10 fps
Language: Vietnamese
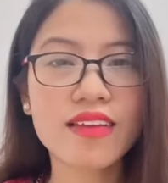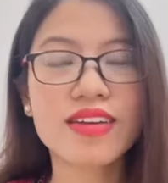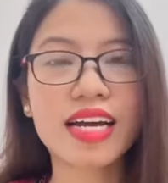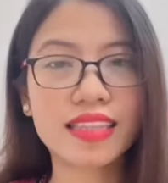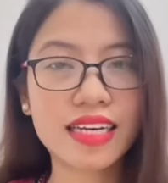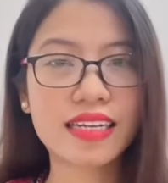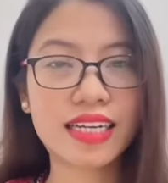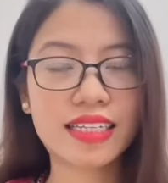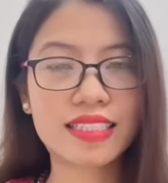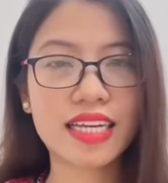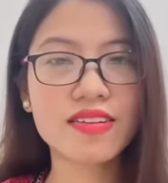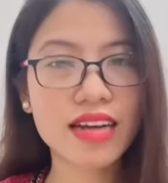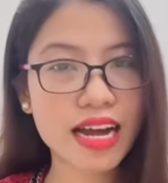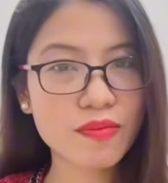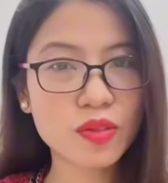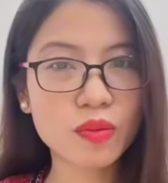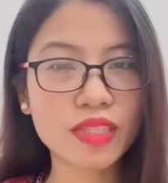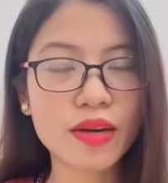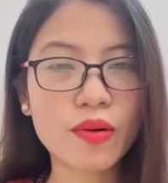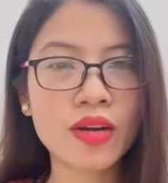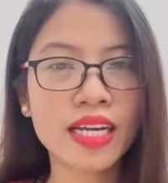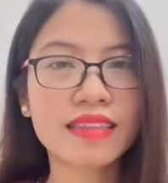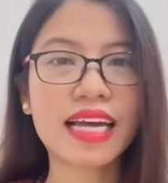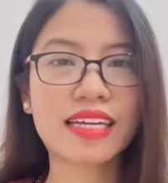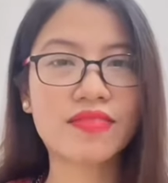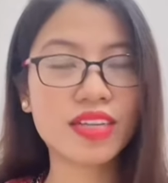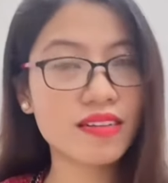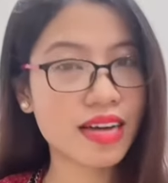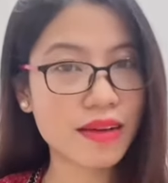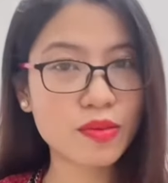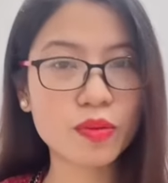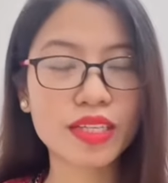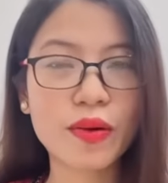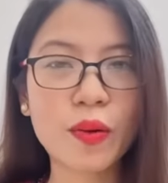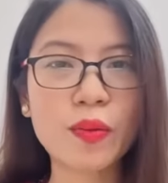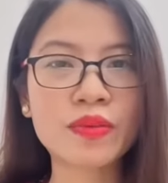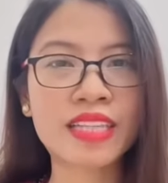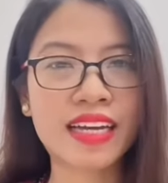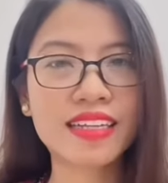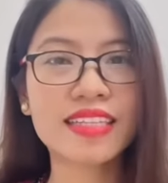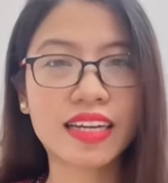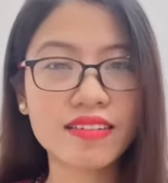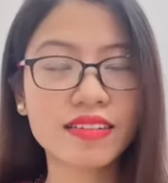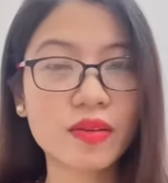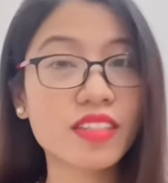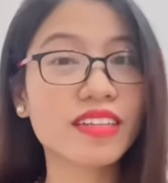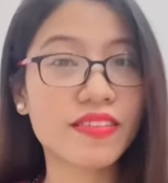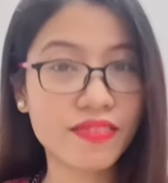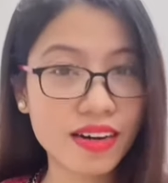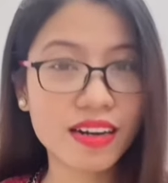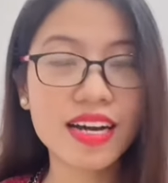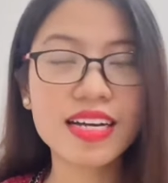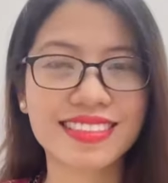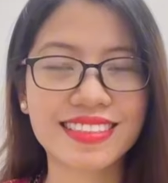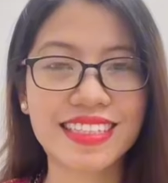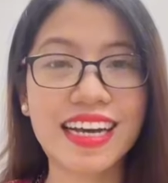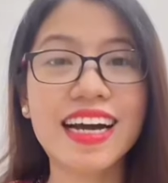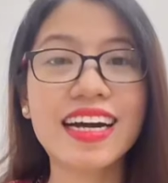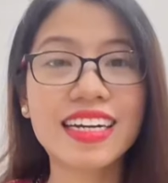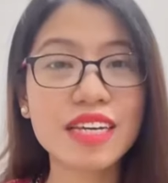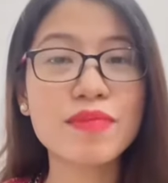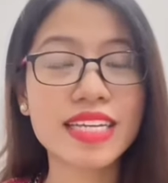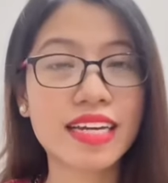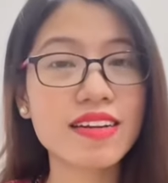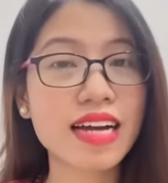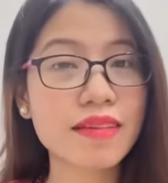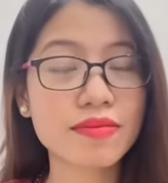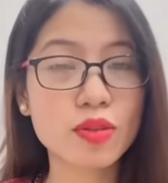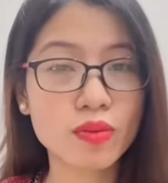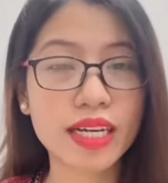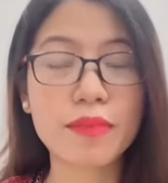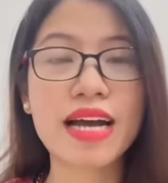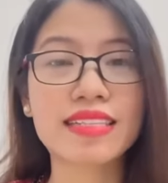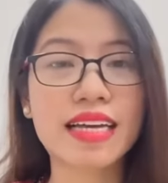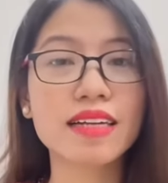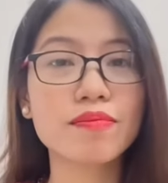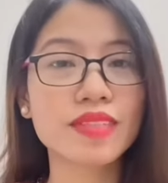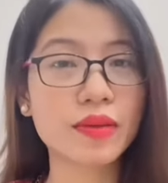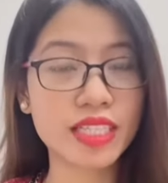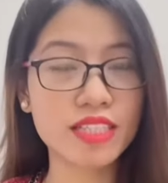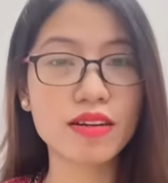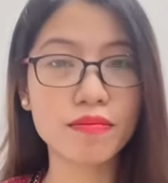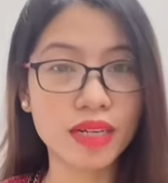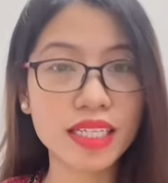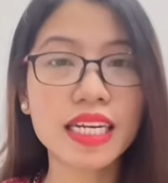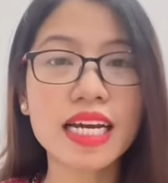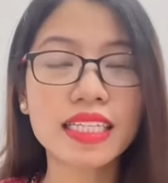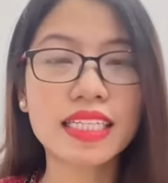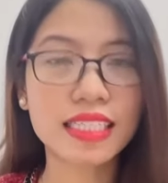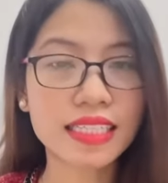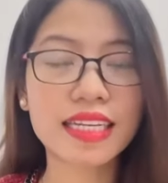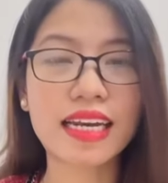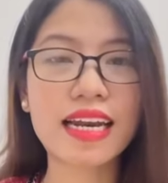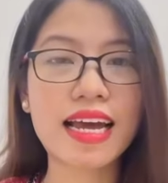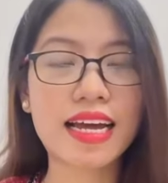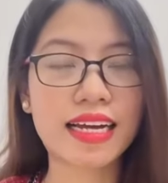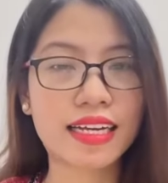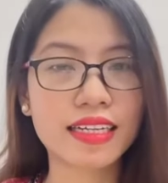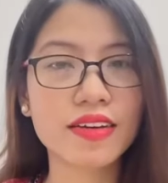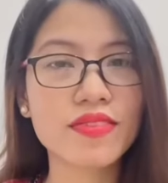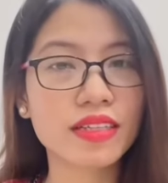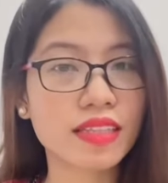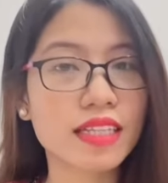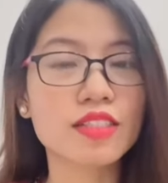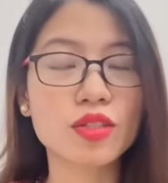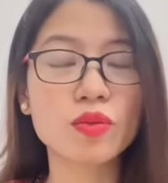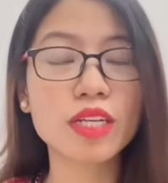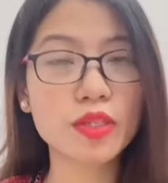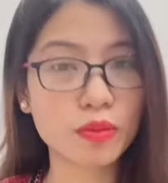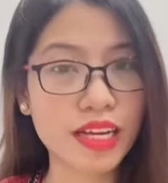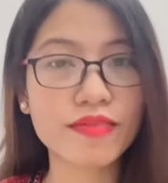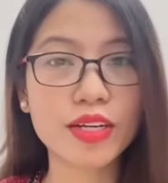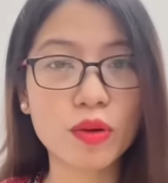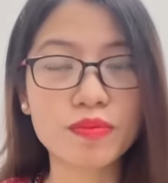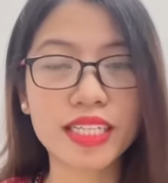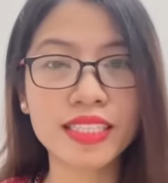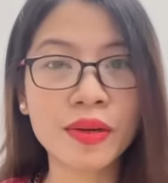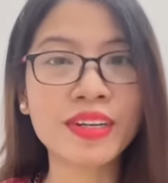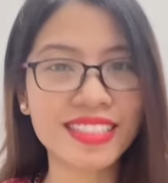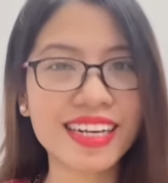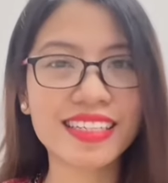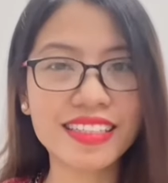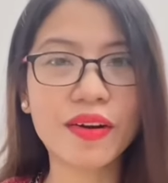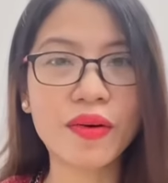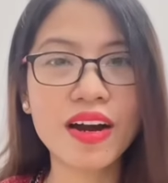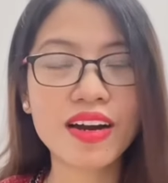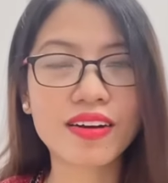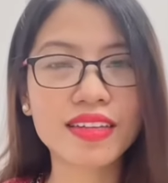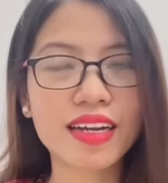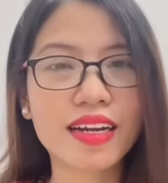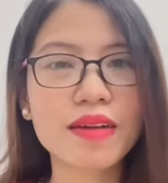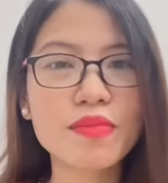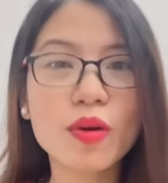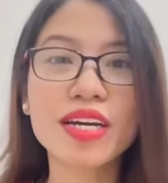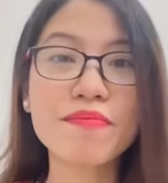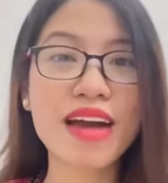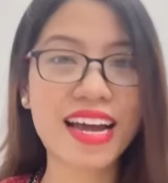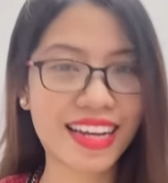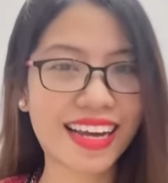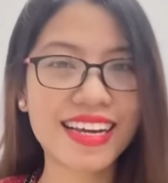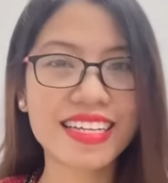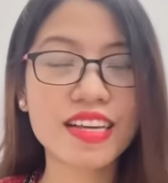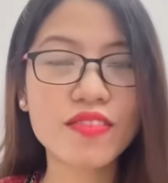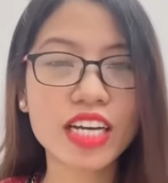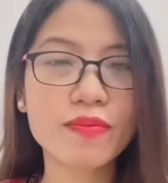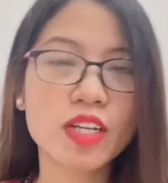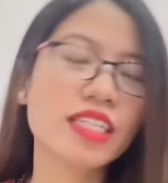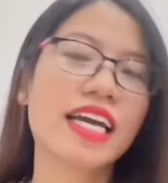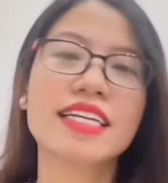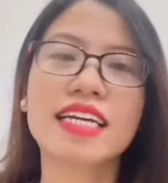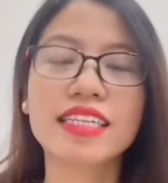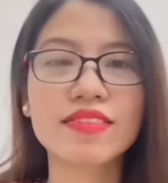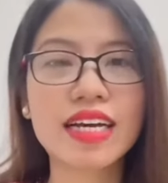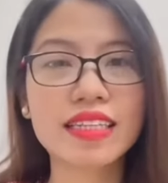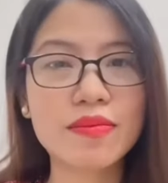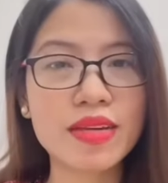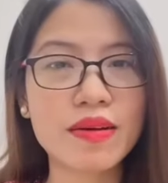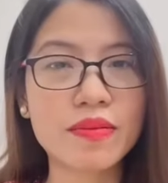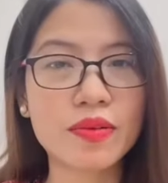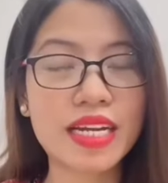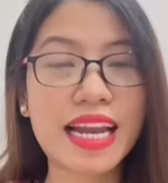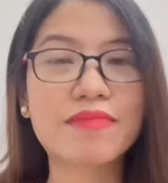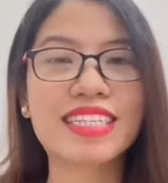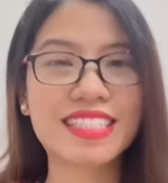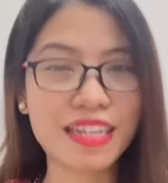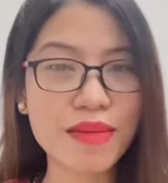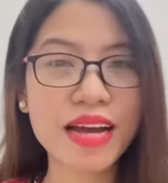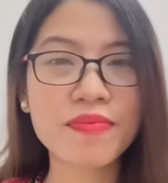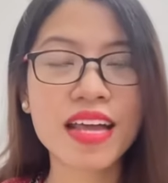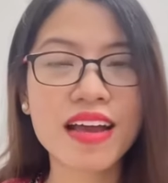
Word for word: Và cái tiền này thì sẽ được áp dụng theo, hiện tại thì vẫn được áp dụng theo khung giá đất nhà nước theo từng địa phương. Khi mà nhà nước áp dụng cái bảng giá đất theo thị trường mới thì chắc chắn là cái việc tiền sử dụng đất chúng ta phải nộp sẽ nhiều hơn rất là nhiều, có thể là gấp đôi, gấp ba đấy ạ. Do vậy mọi người hãy để ý và tìm hiểu để làm thật sớm ạ.